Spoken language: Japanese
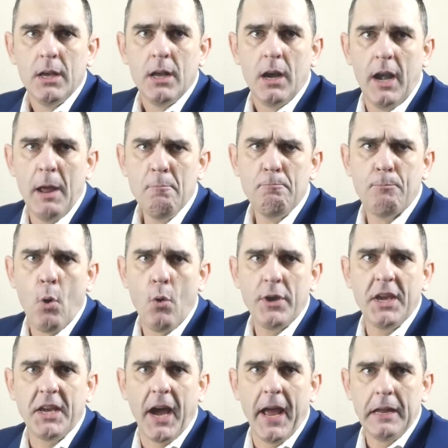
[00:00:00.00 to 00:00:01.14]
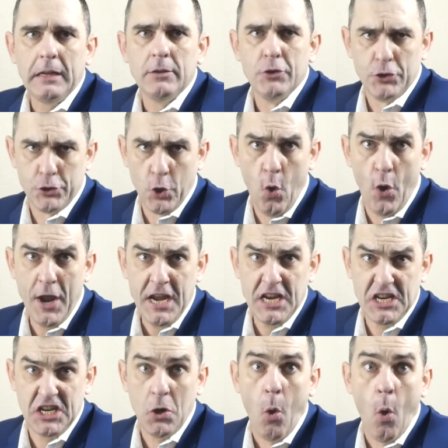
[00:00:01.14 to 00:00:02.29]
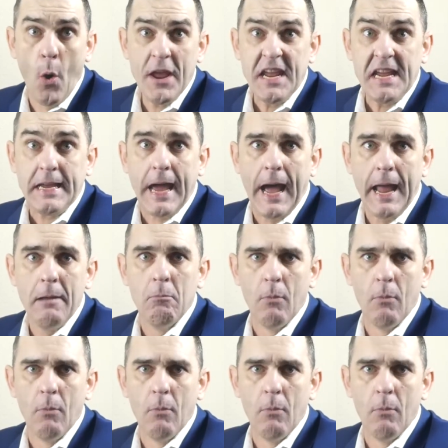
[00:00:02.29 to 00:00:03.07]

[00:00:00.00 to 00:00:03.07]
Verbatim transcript: 連邦議会上院司法委員会